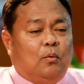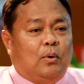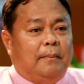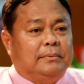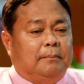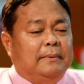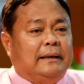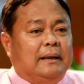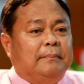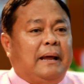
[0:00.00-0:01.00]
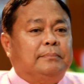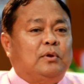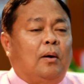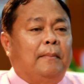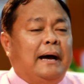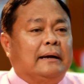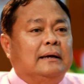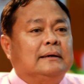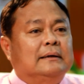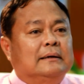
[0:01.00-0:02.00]
ความสำเร็จลำดับต่อมา
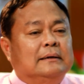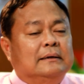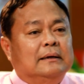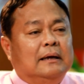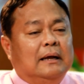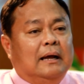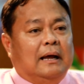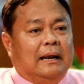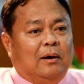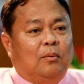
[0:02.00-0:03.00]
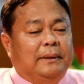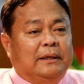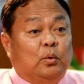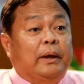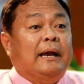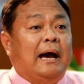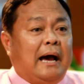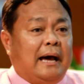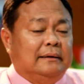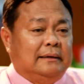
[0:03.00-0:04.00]
ก็คือเรามีหน่วย
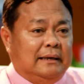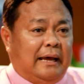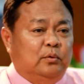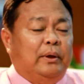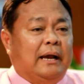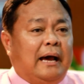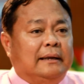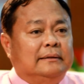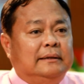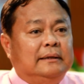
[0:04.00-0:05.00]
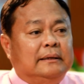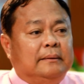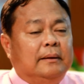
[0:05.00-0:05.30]
งานหลายๆหน่วยงานที่